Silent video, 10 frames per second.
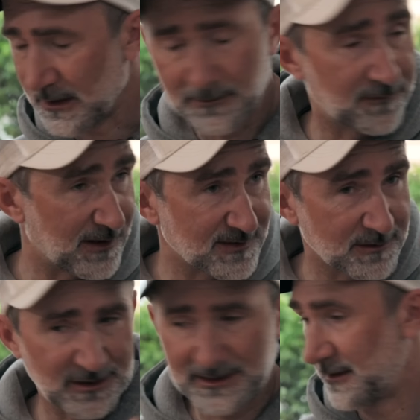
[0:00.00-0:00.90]
und was
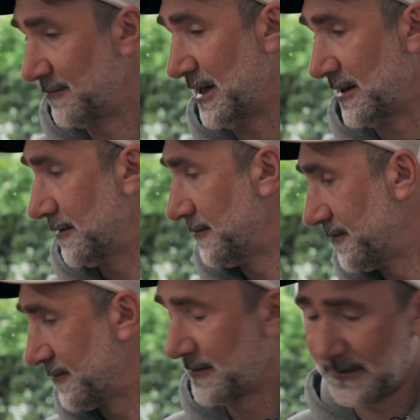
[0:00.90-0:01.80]
ich mit denen mache.
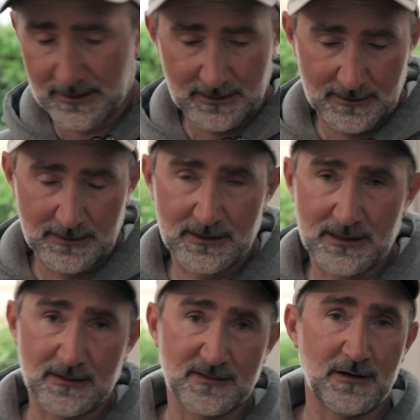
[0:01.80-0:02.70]

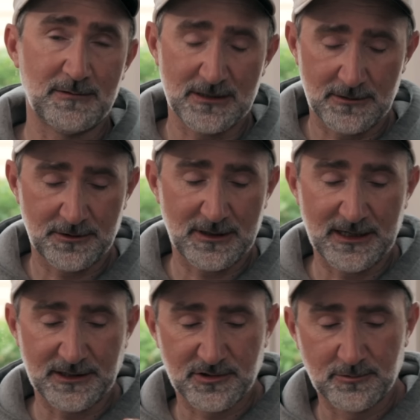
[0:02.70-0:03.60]
Dazu habe ich auch noch
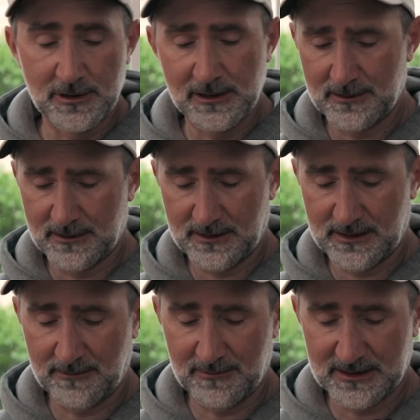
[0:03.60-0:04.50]
ein Tool,
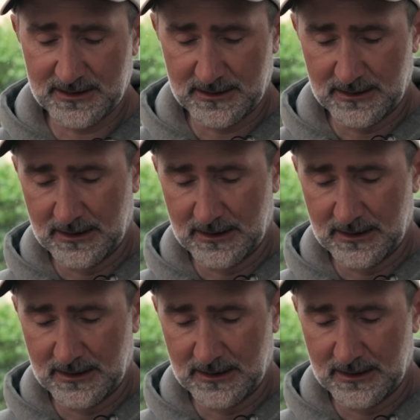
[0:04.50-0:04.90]
nämlich